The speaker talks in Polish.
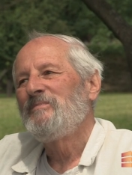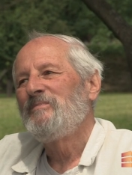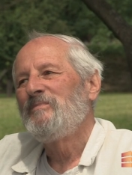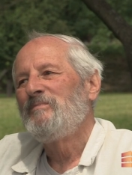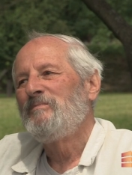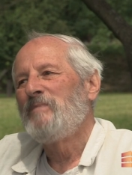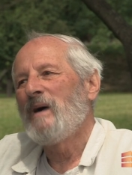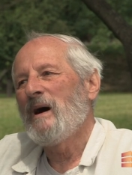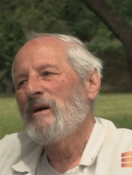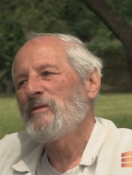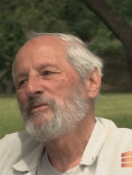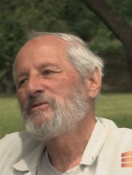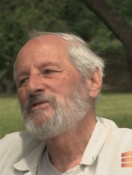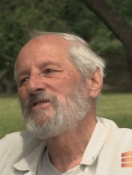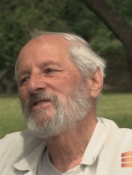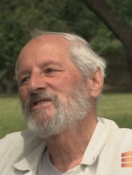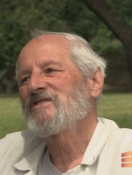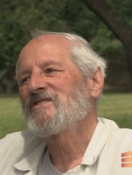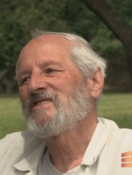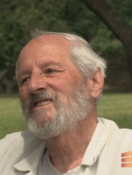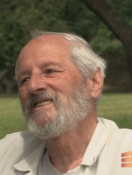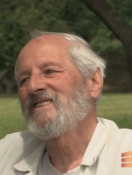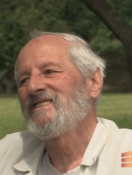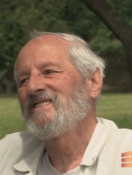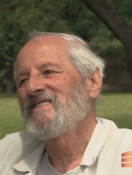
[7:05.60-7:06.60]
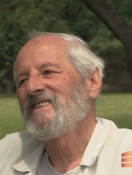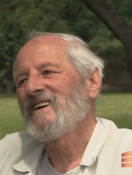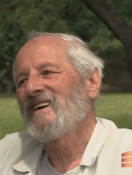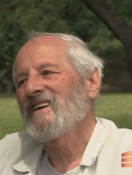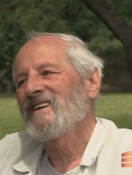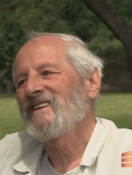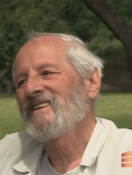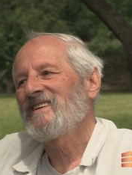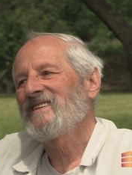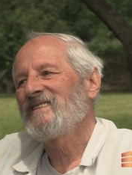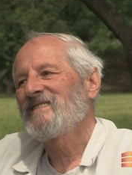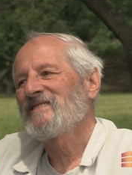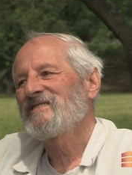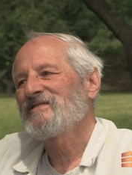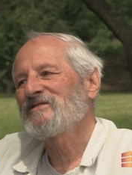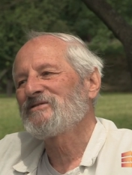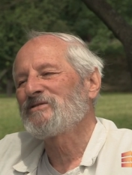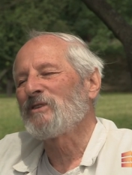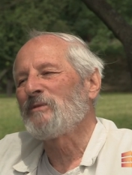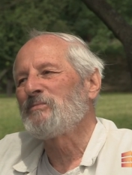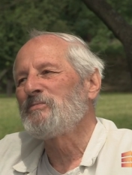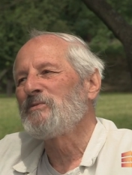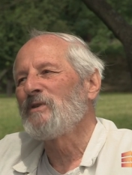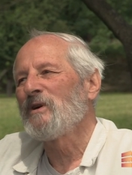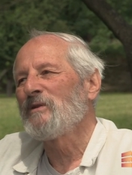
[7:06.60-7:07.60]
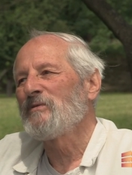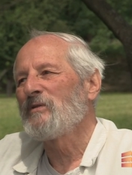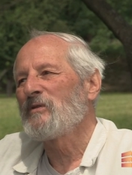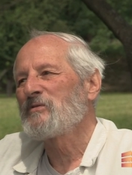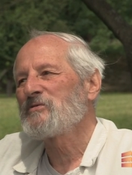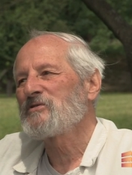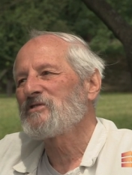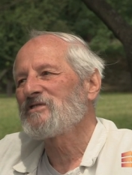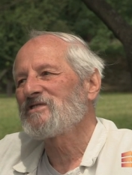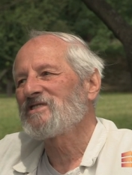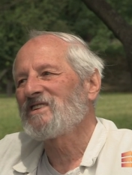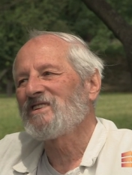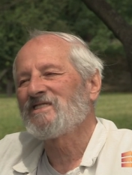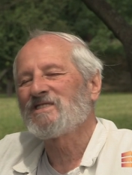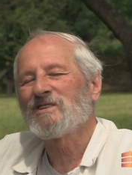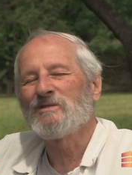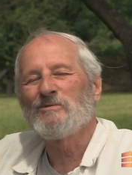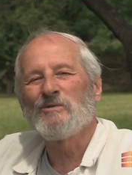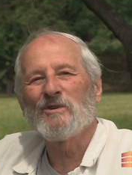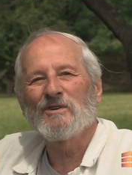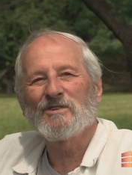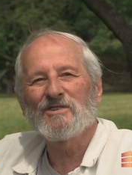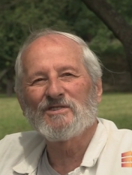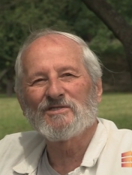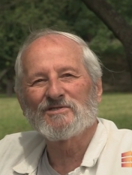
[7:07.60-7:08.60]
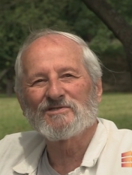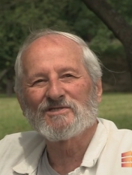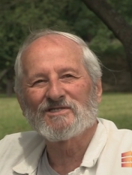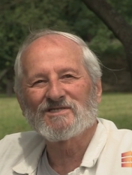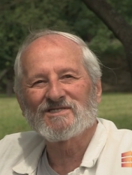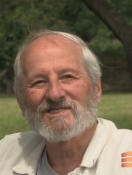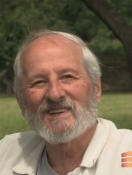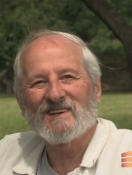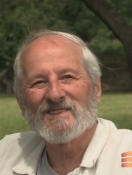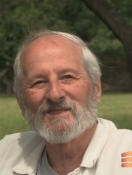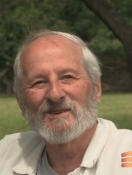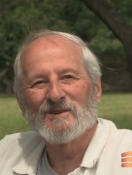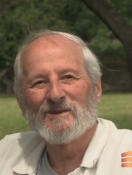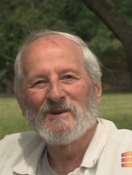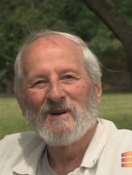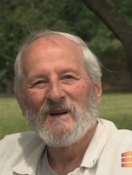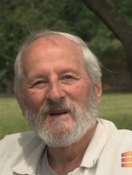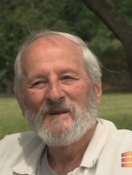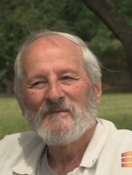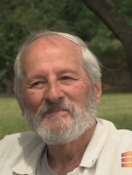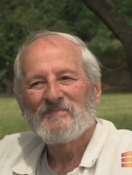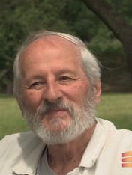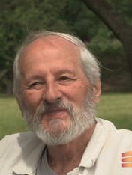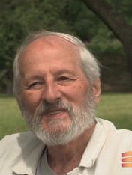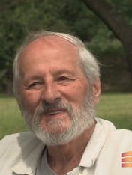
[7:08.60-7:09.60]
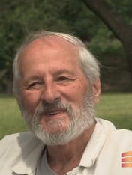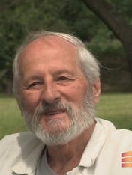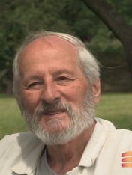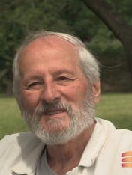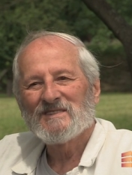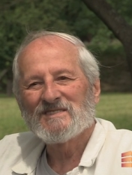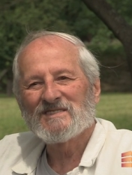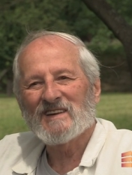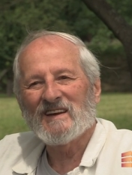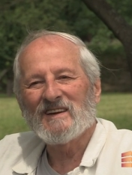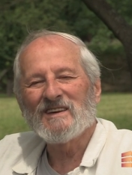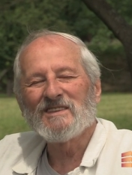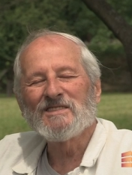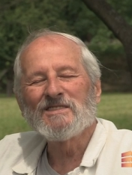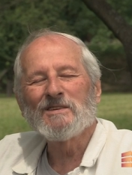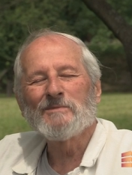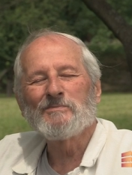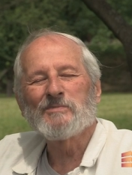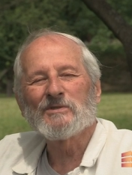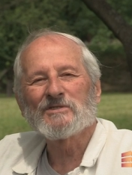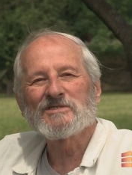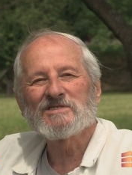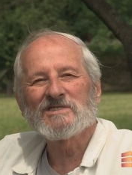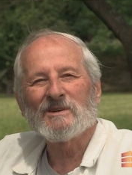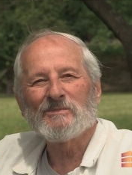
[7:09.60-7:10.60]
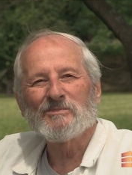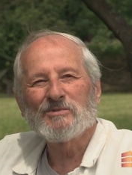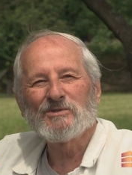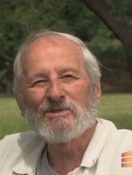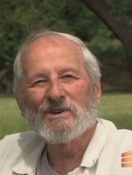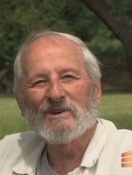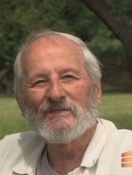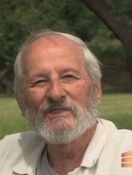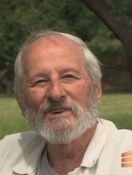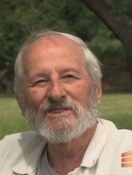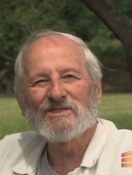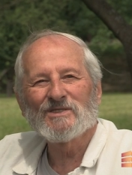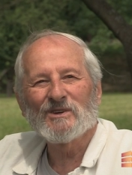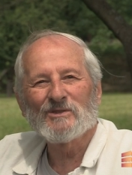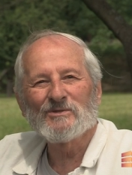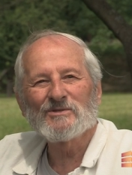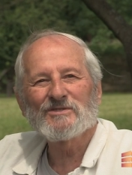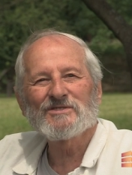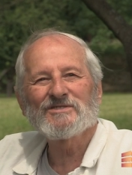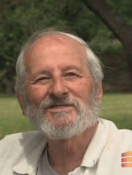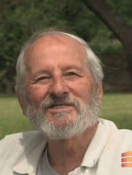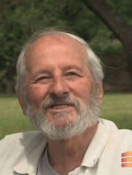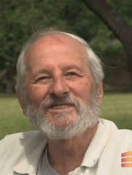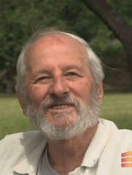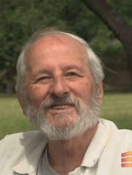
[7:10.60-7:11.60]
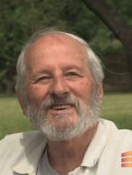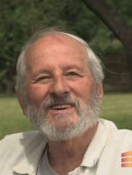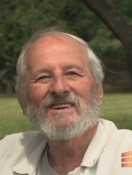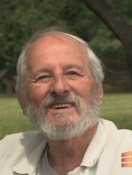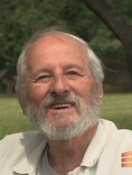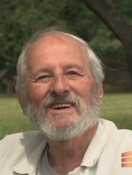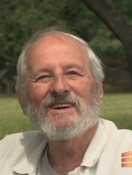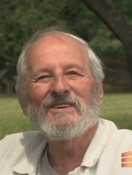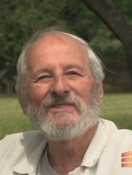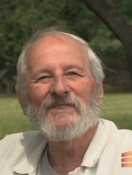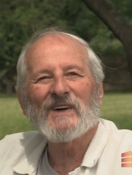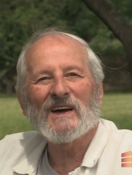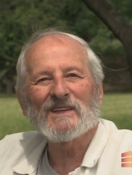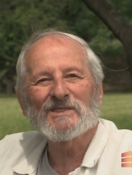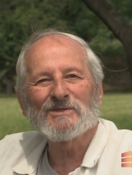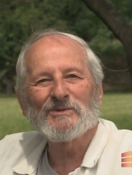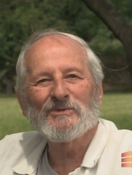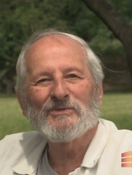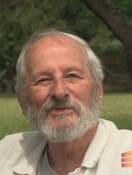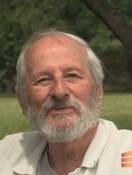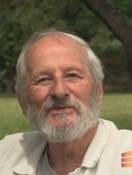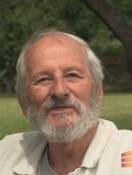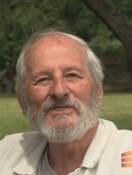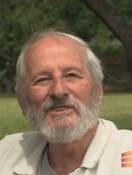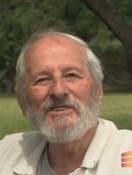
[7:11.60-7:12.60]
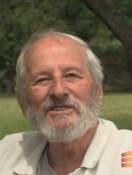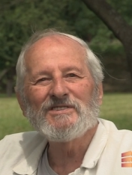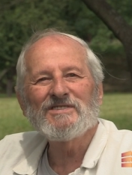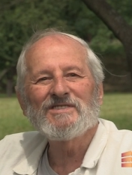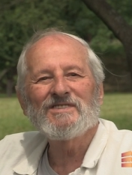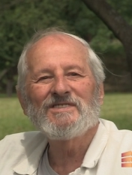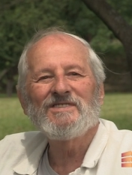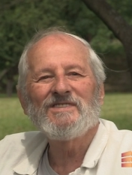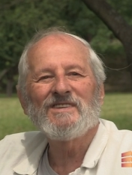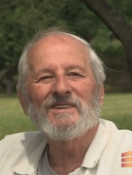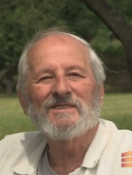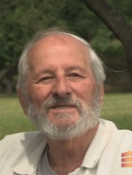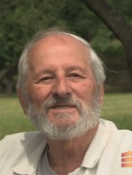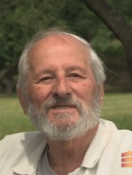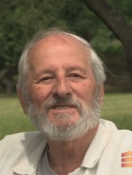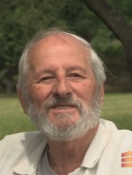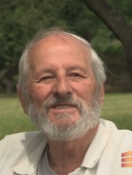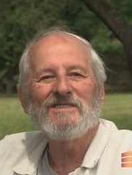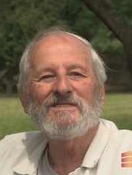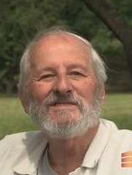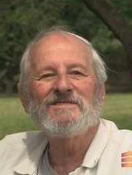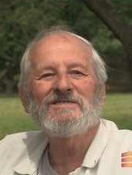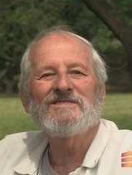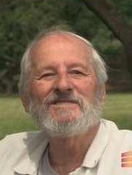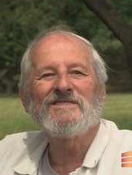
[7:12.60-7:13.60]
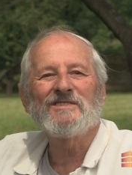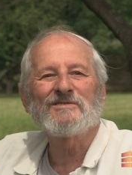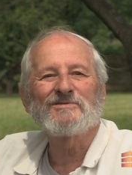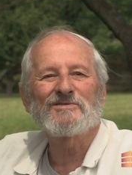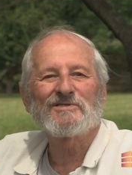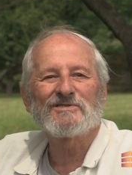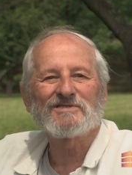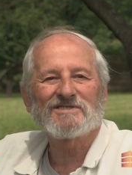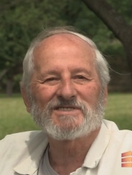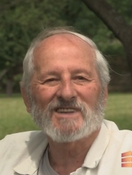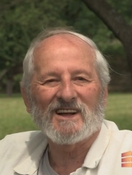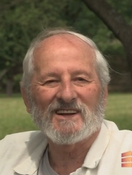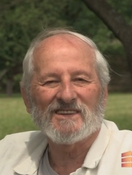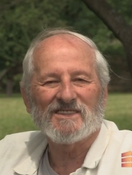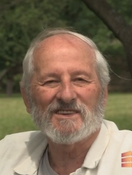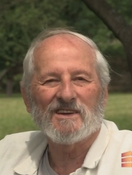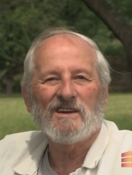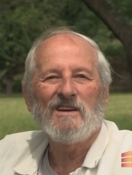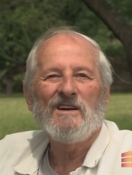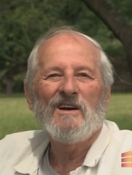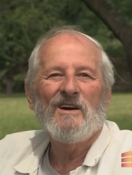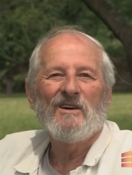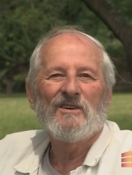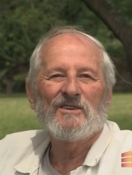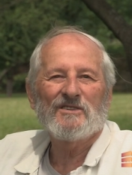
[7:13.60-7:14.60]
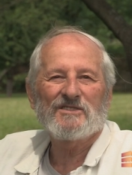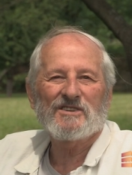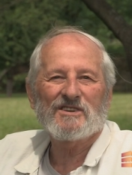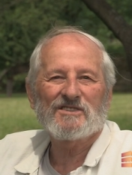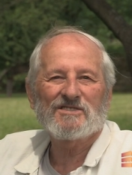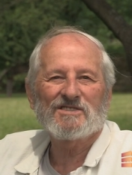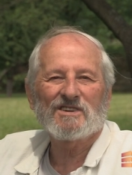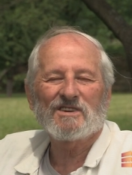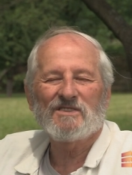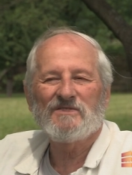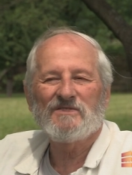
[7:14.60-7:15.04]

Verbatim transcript: Bał się, że jak stopniowo wszystkie te łąki zostaną zajęte pod zabudowę, to już z tych kwiatów nic nie, nic nie zostanie. Chociaż te